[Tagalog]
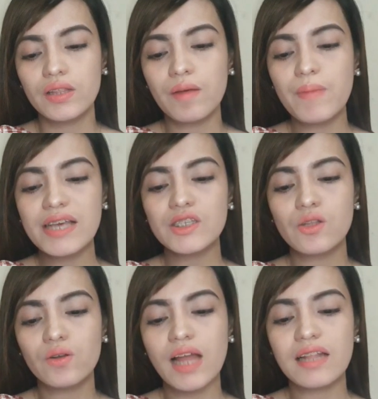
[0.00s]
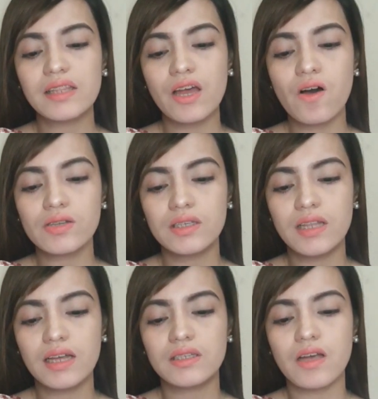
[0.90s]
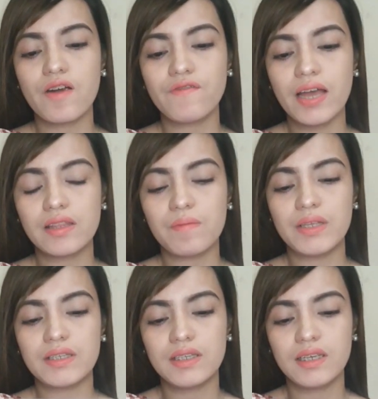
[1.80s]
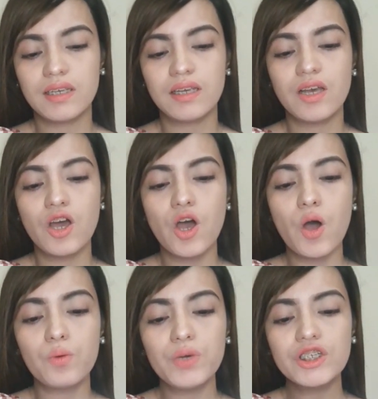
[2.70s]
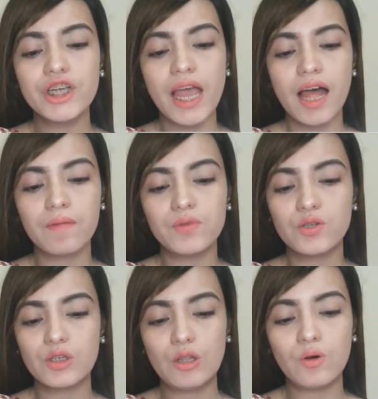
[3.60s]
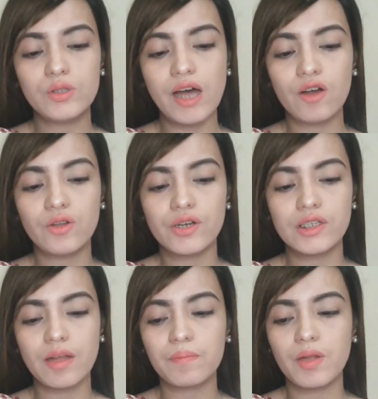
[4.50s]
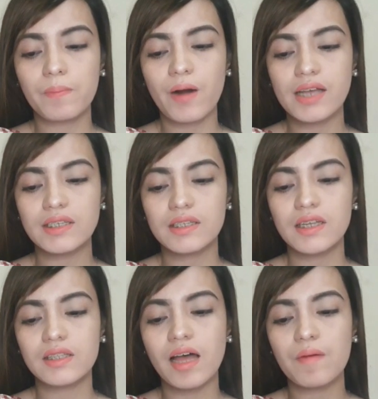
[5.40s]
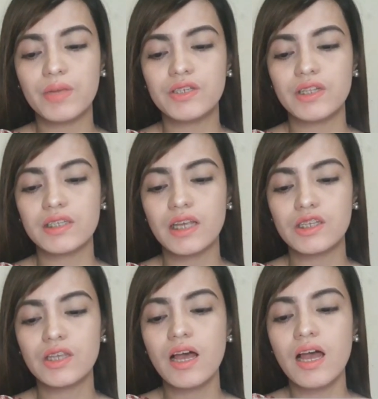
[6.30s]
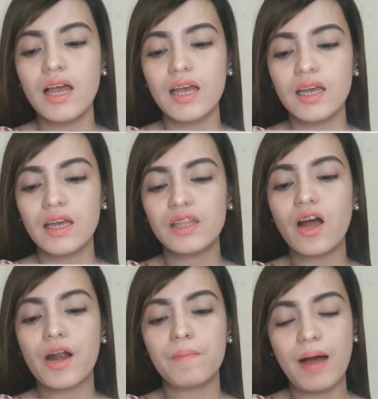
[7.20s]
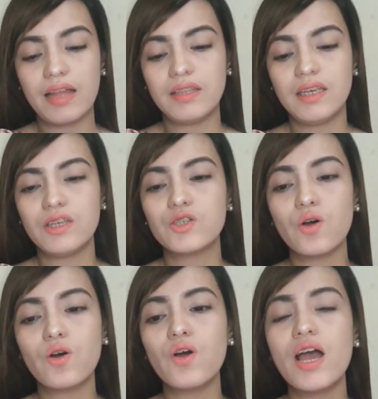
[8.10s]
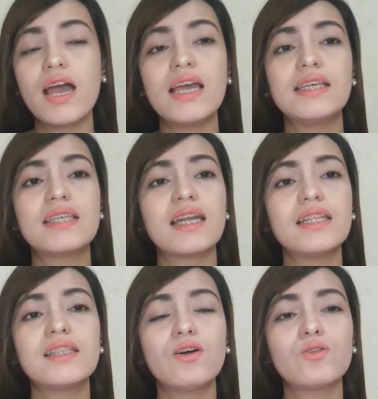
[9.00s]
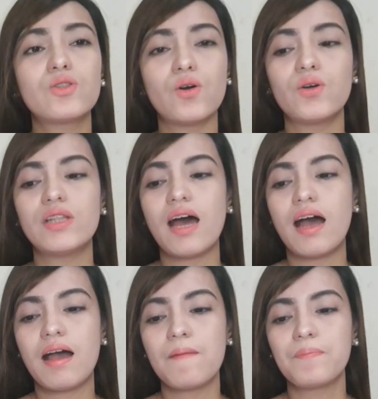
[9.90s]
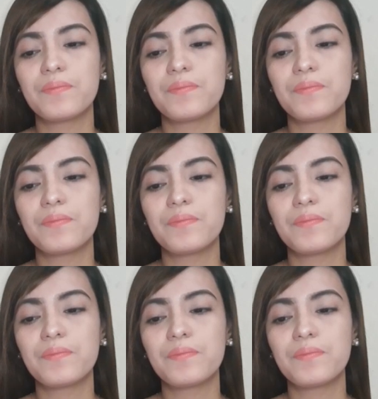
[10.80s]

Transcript: the best known antioxidants are vitamin C, which help to slow down or stop the process that damage the cells in our body. So, isa rin daw to na